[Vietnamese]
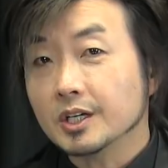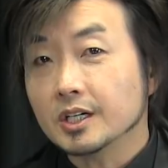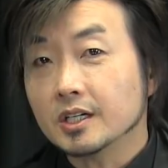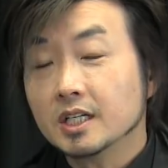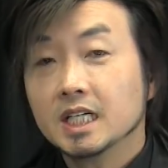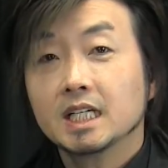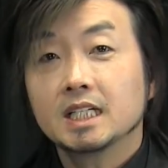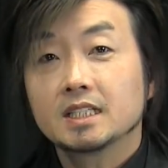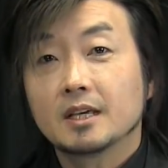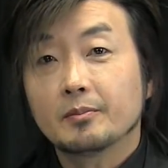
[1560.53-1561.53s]
còn nó
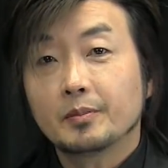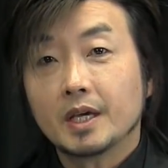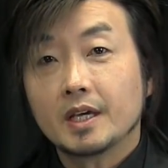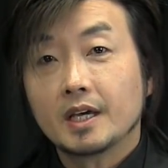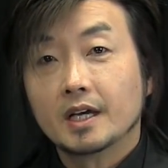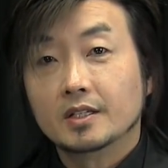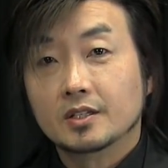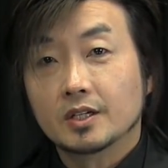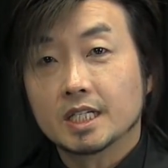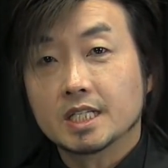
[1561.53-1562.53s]
chị bé
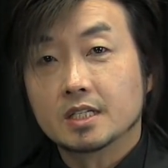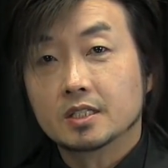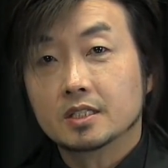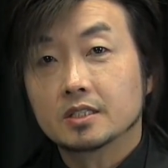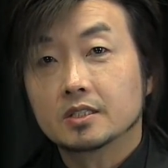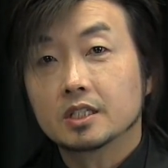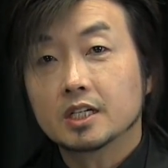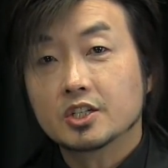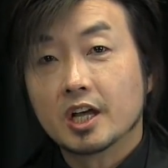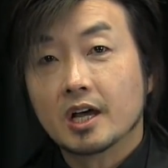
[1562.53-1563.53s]
cho nên cái cái
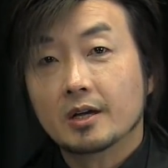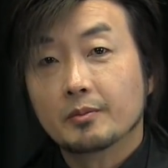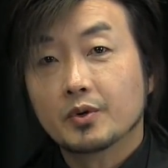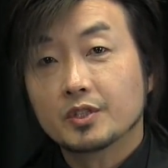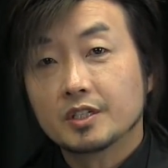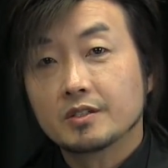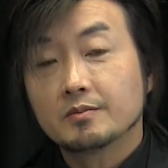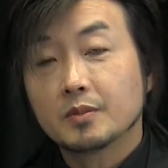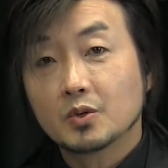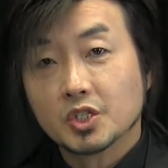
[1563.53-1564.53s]
tên cha phong
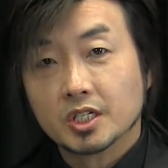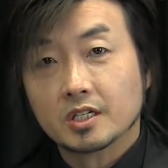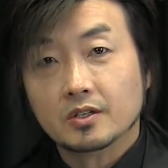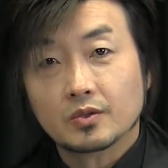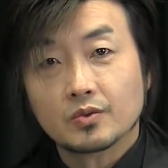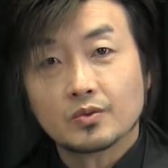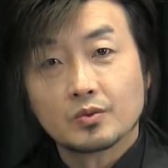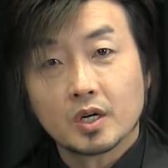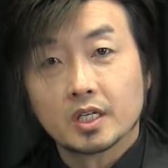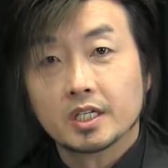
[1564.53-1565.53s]
như mong sẽ được
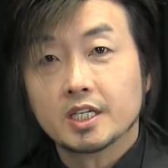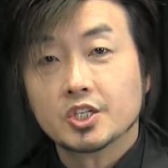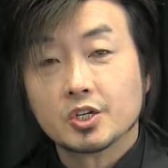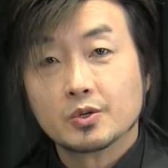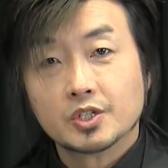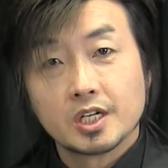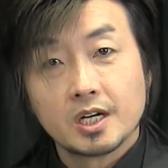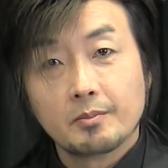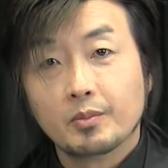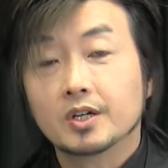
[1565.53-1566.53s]
của này châu
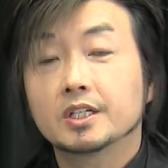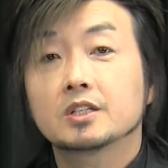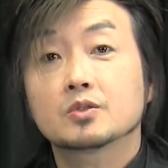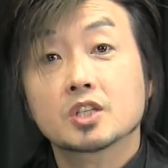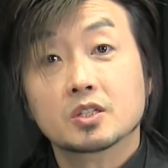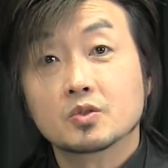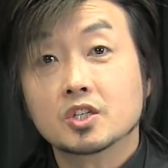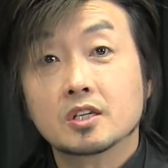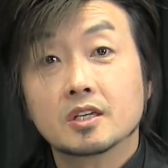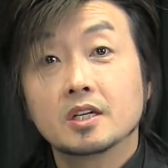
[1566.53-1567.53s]
cha bờ này tụi chơi tụi
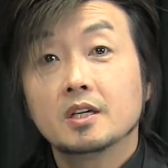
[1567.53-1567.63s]
chị